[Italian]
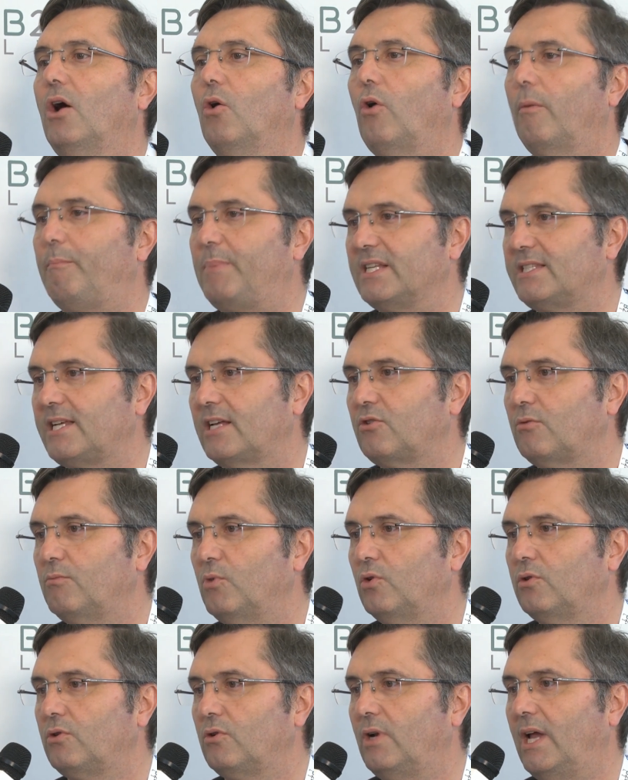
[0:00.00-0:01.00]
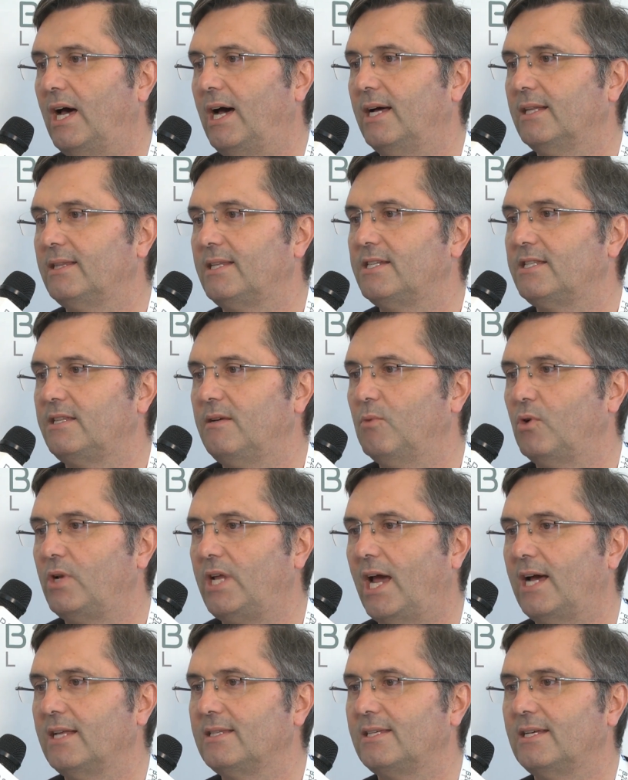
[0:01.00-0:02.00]
Ho apprezzato molto la
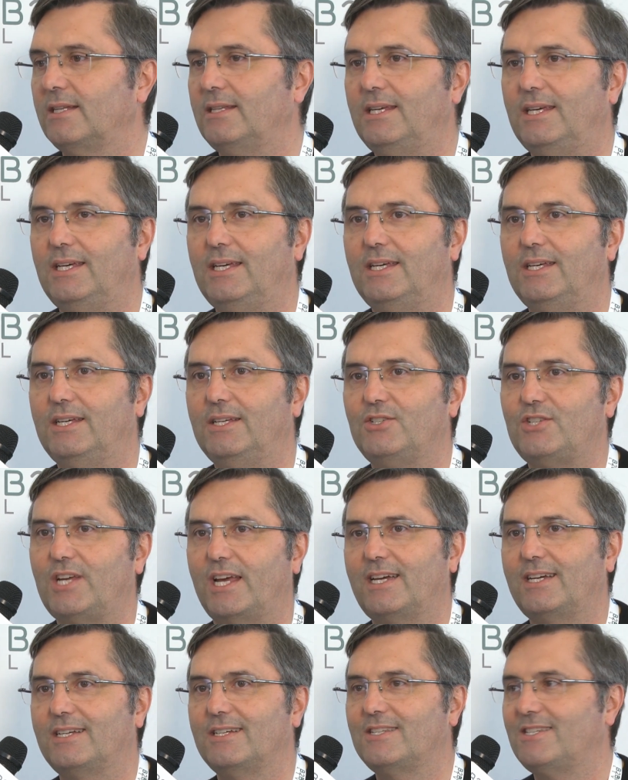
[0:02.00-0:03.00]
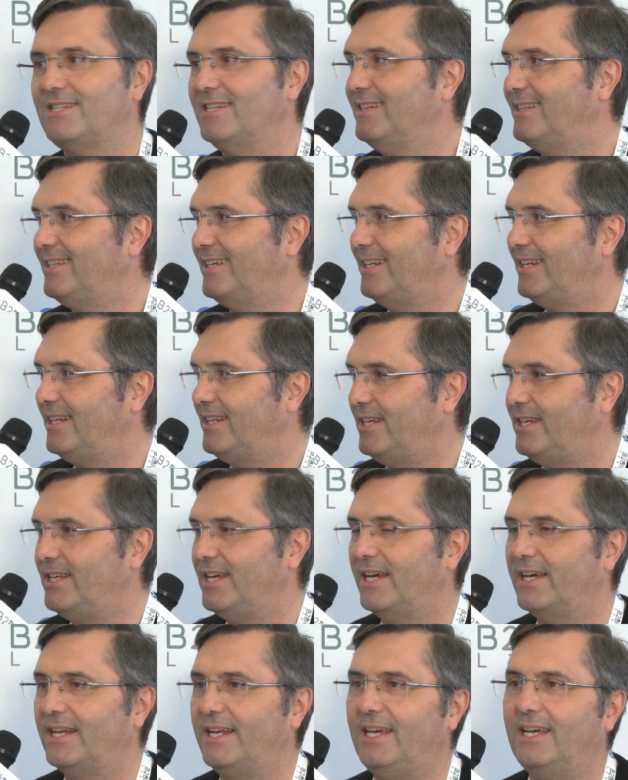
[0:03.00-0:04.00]
testimonianza di Jack Sintini di
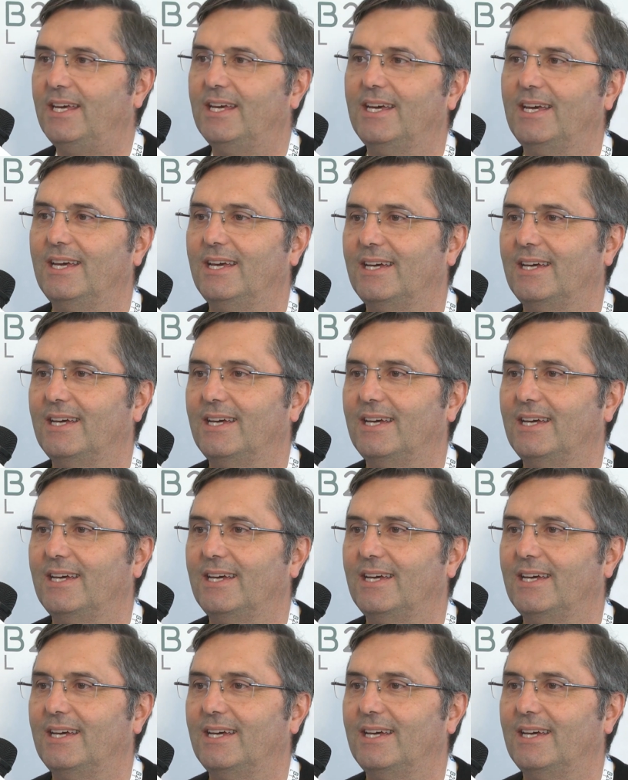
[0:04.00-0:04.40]
ieri,